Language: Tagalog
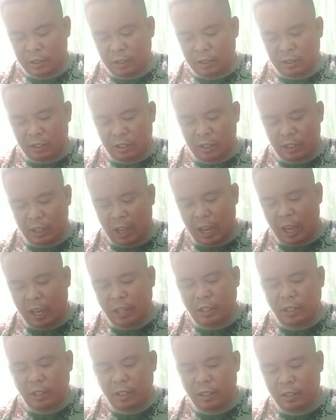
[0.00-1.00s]
Si
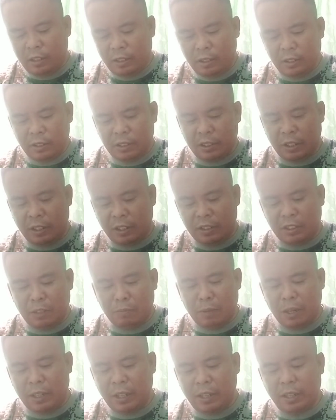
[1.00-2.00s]
Ann, si
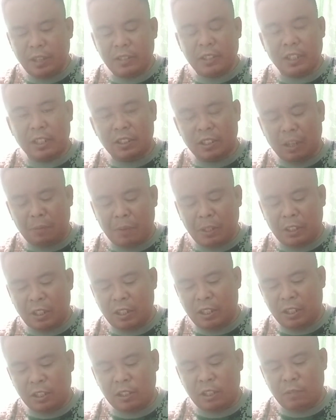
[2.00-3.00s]
Jimalin, at saka sa kapatid
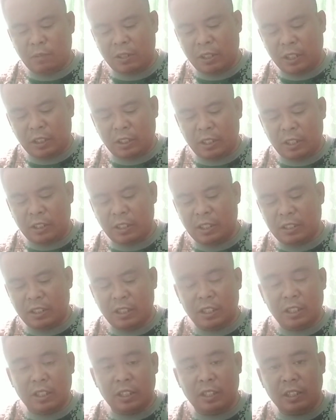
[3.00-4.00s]
ni Jima Gitgit na
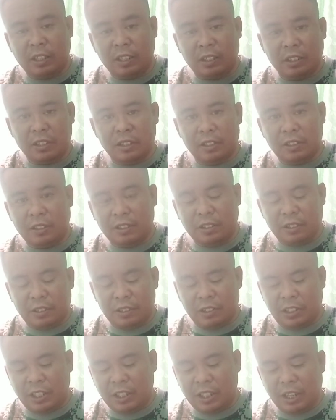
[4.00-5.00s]
si
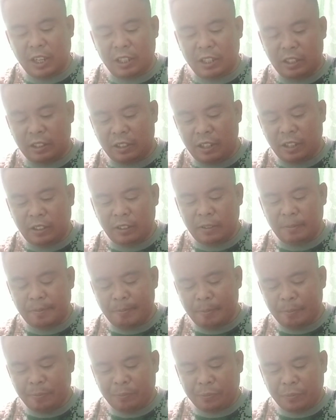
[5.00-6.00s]
Gina Gitgit.
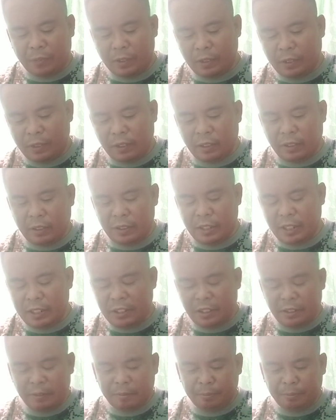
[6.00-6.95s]
Yes.